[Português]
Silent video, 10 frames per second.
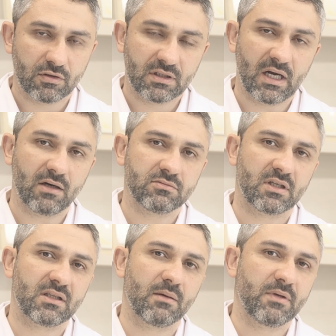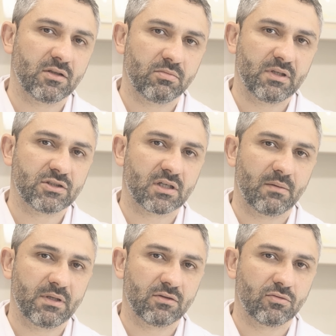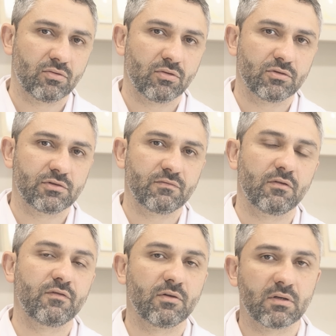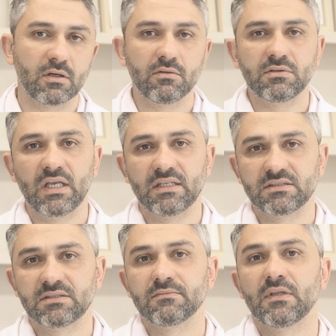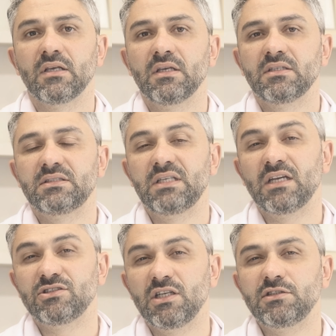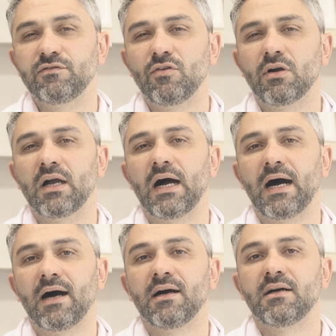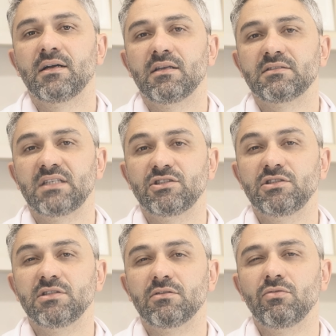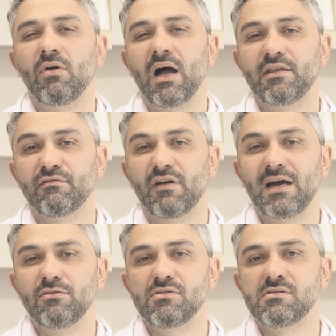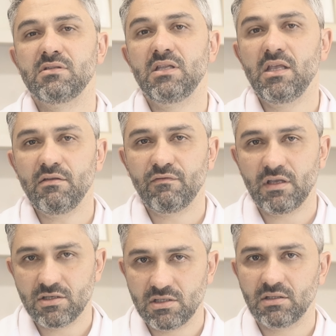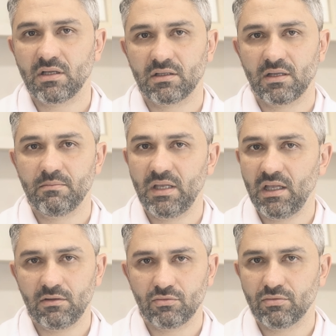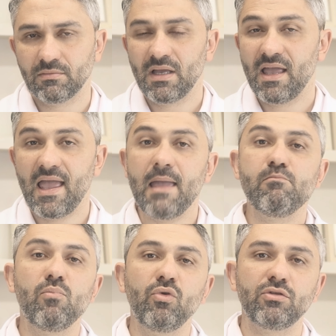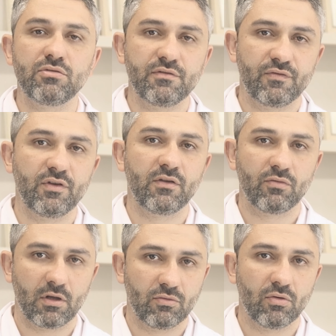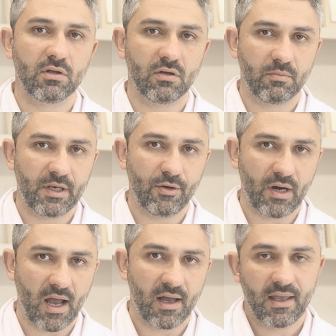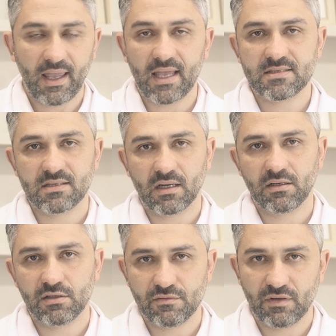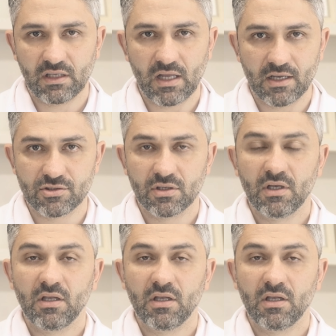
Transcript: vou dar um tratamento medicamentoso e vou ver o que acontece. Se a gente focar se a gente atuar em vários níveis de tratamento, é muito difícil a dor não melhorar. Essa é a grande verdade.